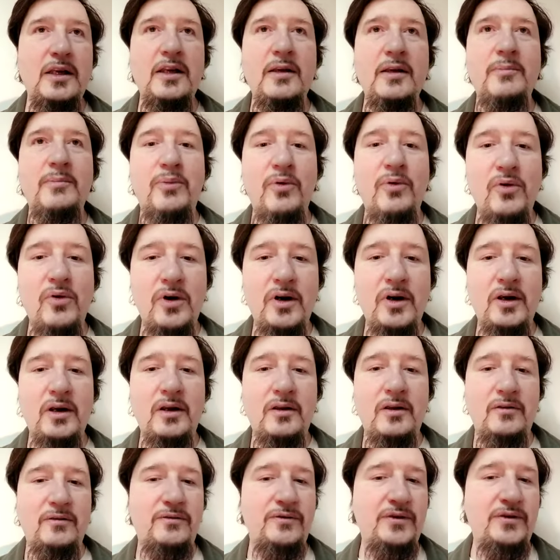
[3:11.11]

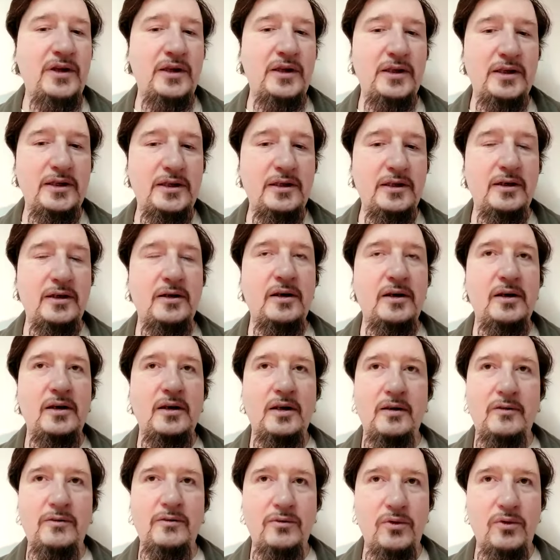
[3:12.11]
Эпоха великих
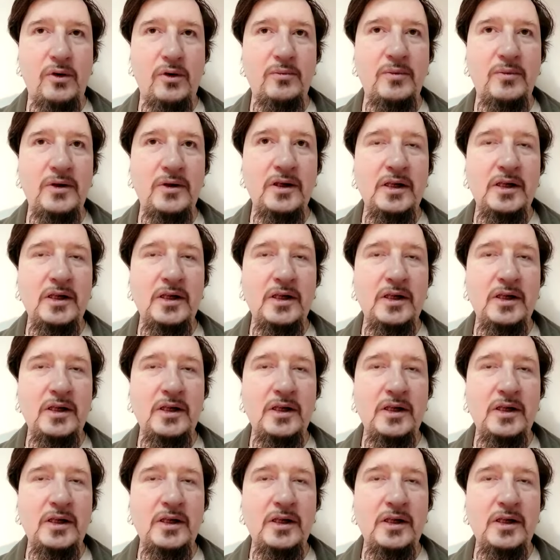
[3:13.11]
реформ.